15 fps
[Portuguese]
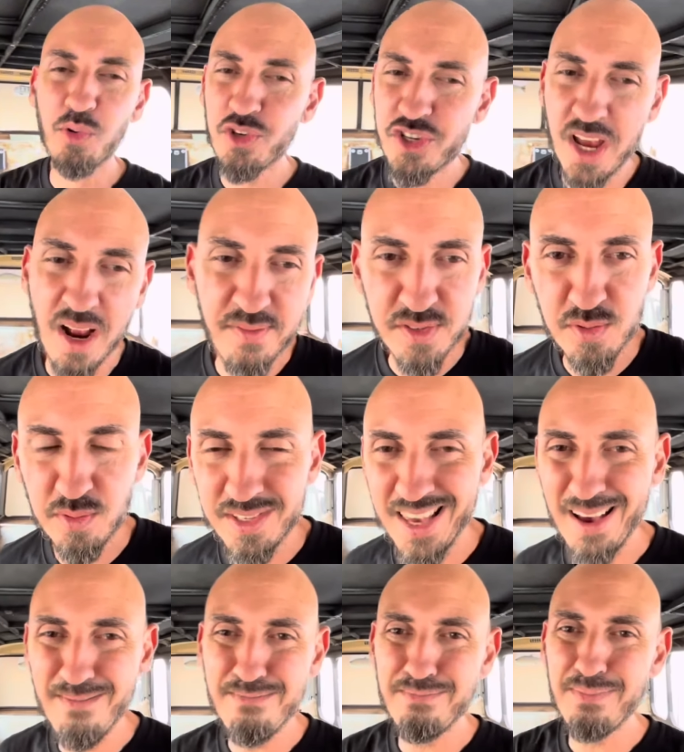o Jefferson, que
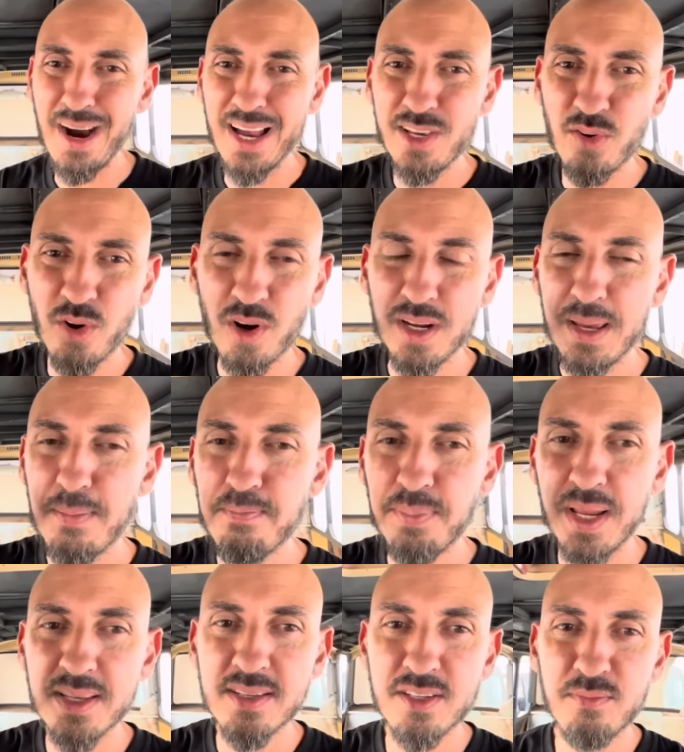é a maior
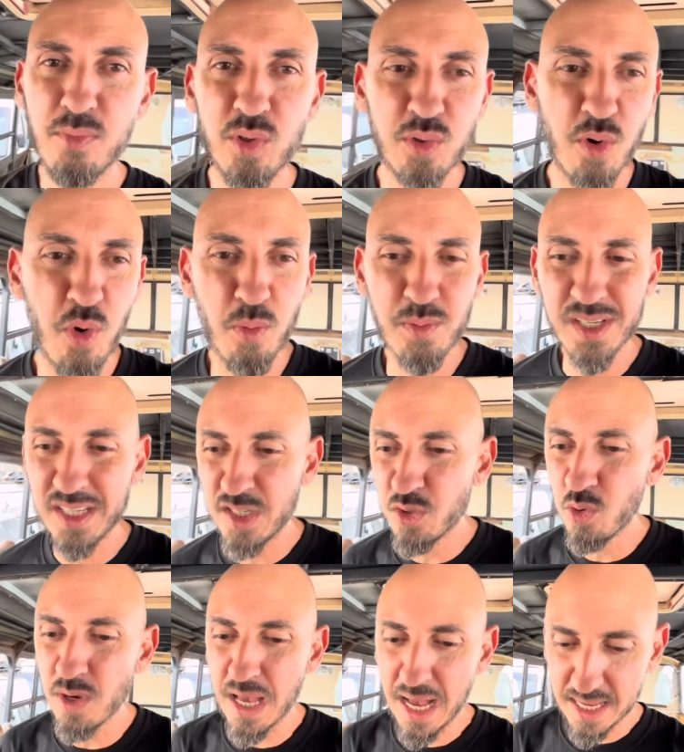empresa de motorhomes aqui de
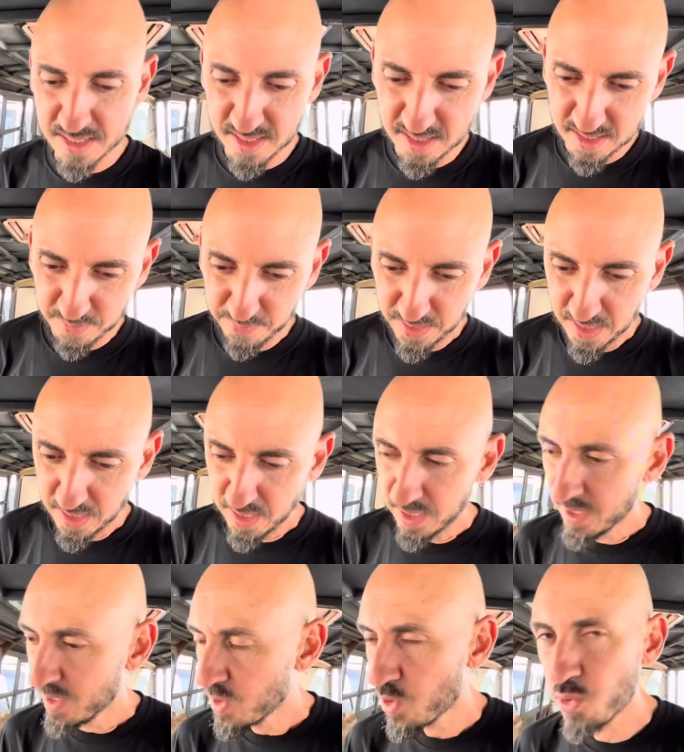Goiás.
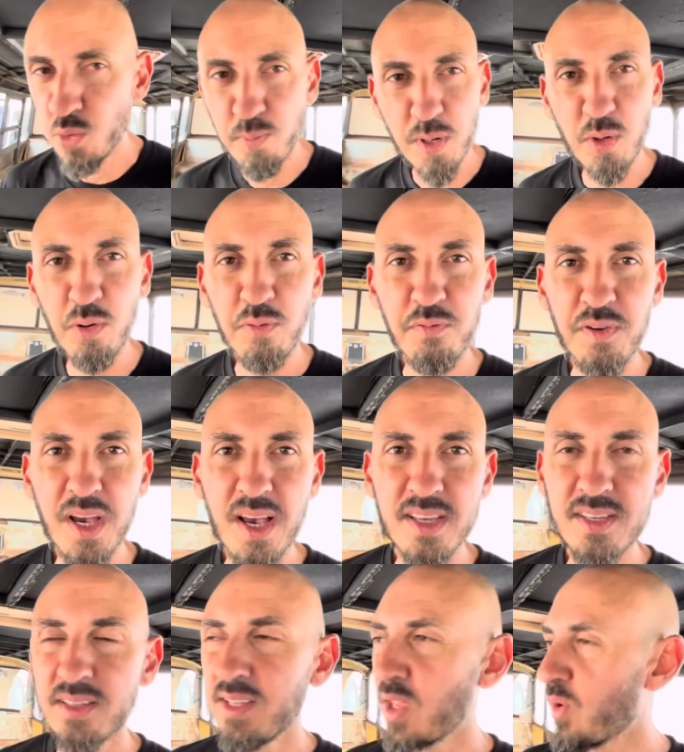Super
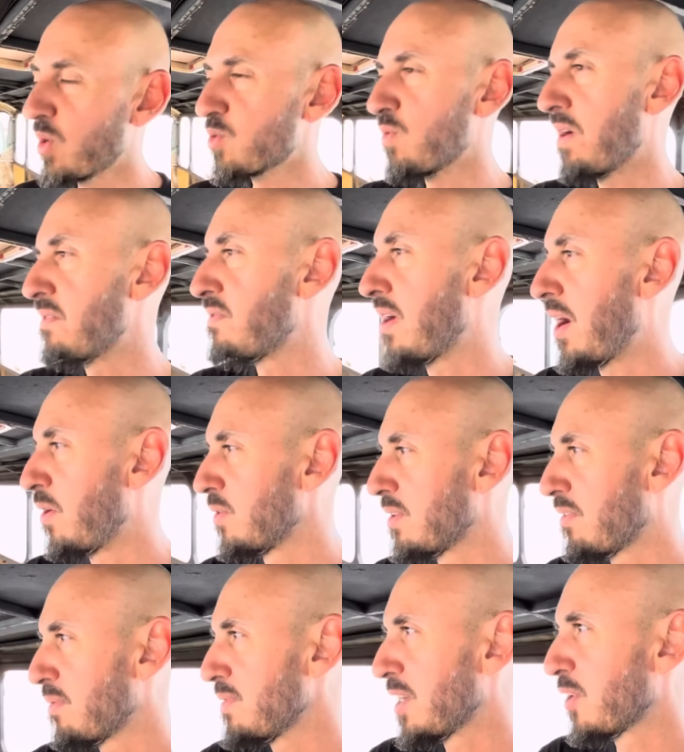confiança, tem o nosso aval da
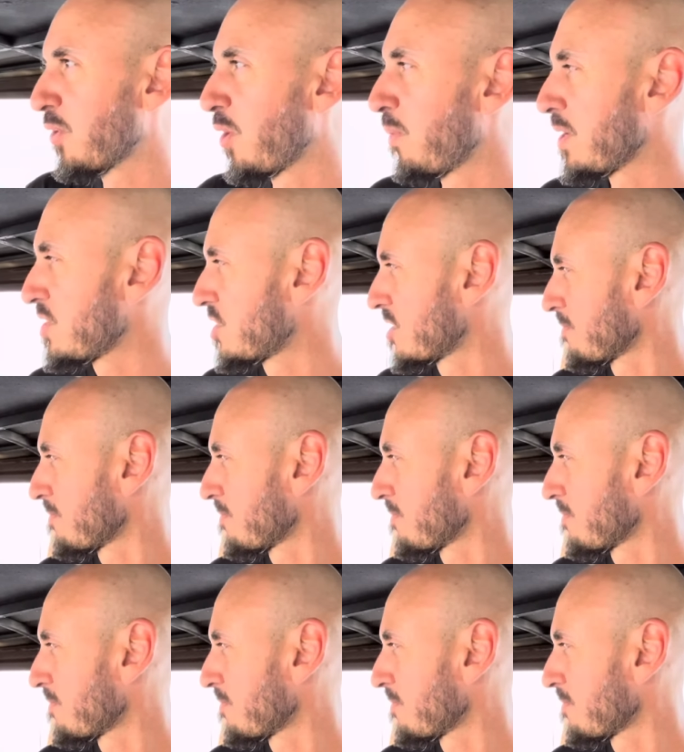família Nomad.